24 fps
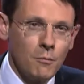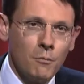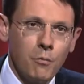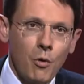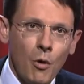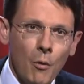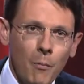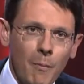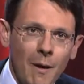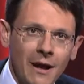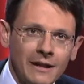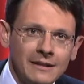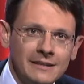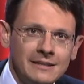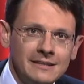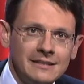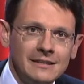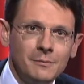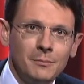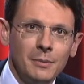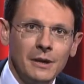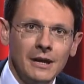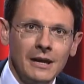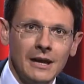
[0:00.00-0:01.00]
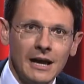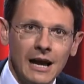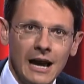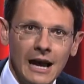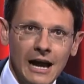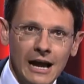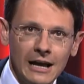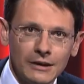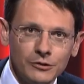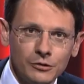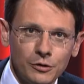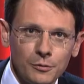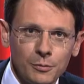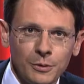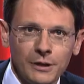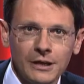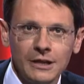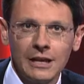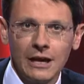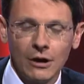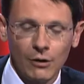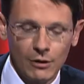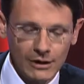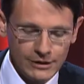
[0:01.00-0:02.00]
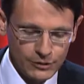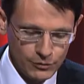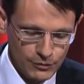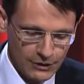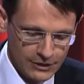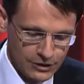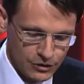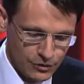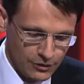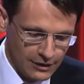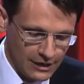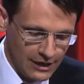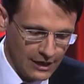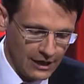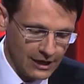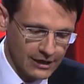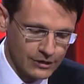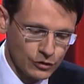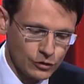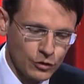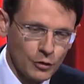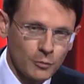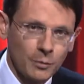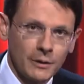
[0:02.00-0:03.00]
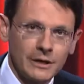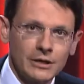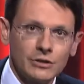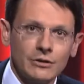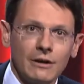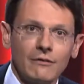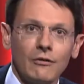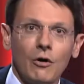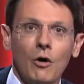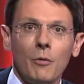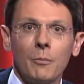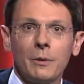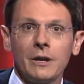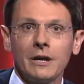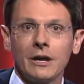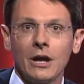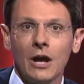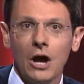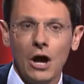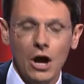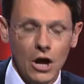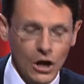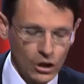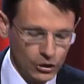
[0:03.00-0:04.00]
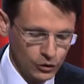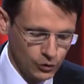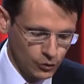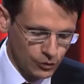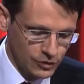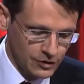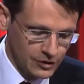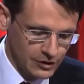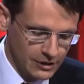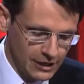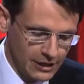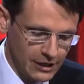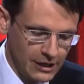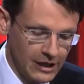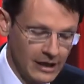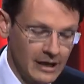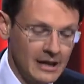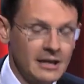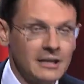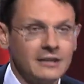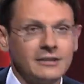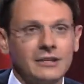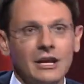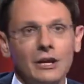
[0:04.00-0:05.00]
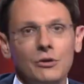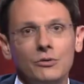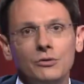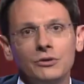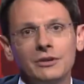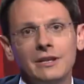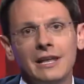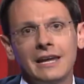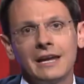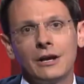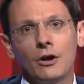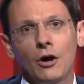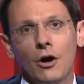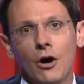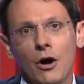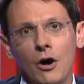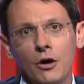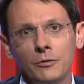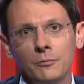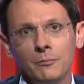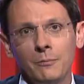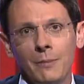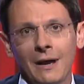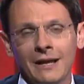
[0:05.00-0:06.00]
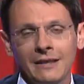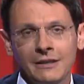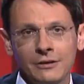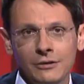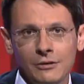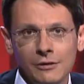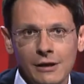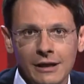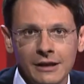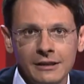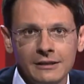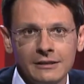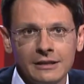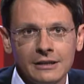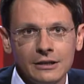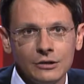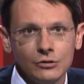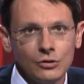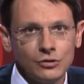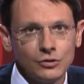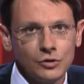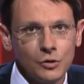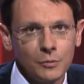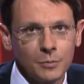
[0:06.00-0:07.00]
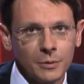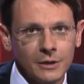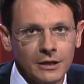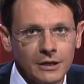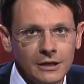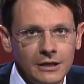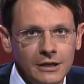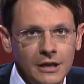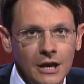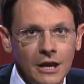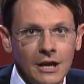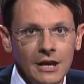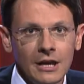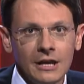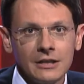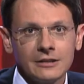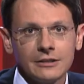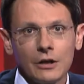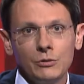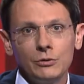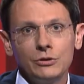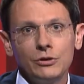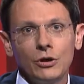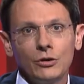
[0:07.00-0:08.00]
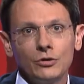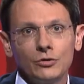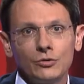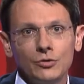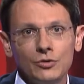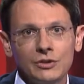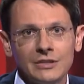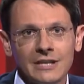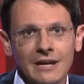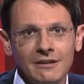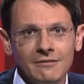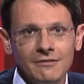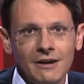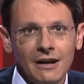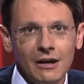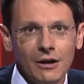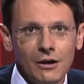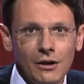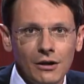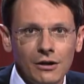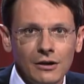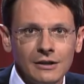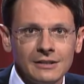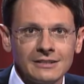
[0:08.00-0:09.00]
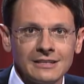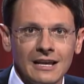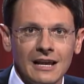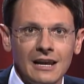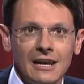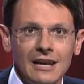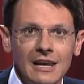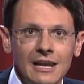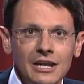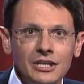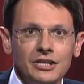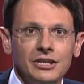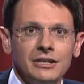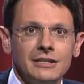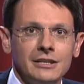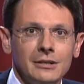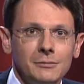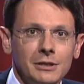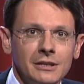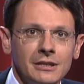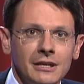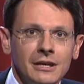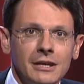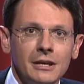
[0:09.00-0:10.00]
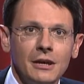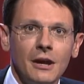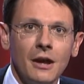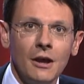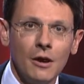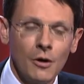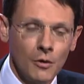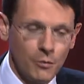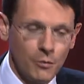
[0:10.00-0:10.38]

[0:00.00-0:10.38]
Pour participer à ce prix de la relation actionnaire, les entreprises doivent remplir un dossier. C'est l'une des grandes particularités de ce prix. Ça lui donne toute sa valeur, sa légitimité.